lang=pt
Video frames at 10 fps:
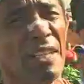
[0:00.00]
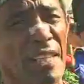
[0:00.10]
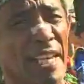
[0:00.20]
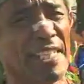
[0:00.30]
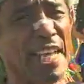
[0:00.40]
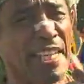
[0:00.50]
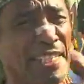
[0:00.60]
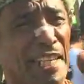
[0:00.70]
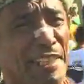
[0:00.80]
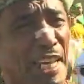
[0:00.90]
Tem
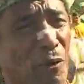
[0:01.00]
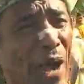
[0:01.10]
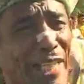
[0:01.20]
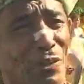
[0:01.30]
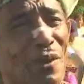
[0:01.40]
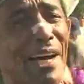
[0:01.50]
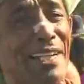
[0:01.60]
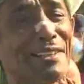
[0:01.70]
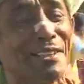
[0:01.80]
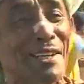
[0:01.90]
64
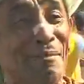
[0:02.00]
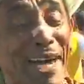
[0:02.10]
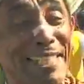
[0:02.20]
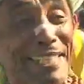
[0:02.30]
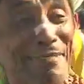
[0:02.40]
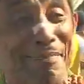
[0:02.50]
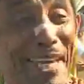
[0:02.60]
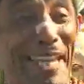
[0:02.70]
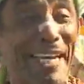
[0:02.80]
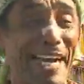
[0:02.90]
anos, mas também